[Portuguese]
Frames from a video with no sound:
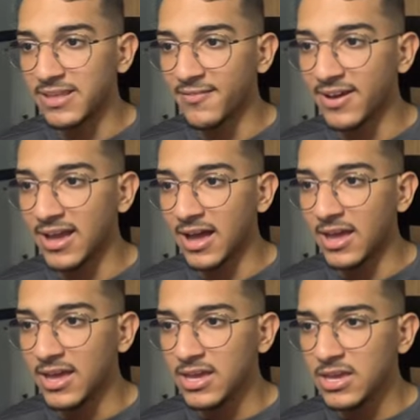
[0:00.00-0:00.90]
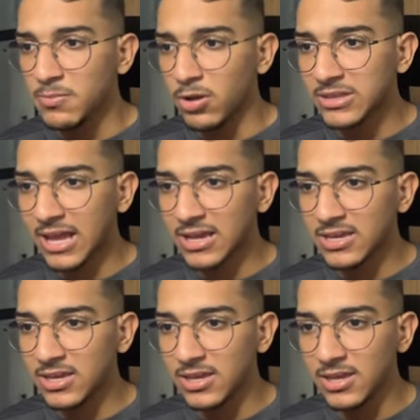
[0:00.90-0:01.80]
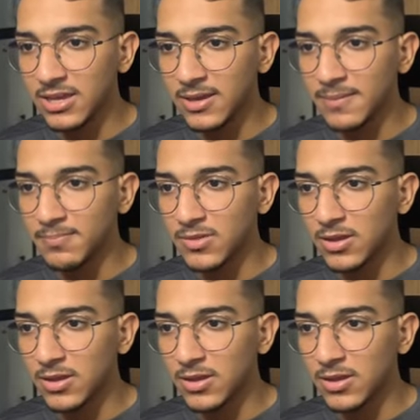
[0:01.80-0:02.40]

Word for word: navegar e botar aqui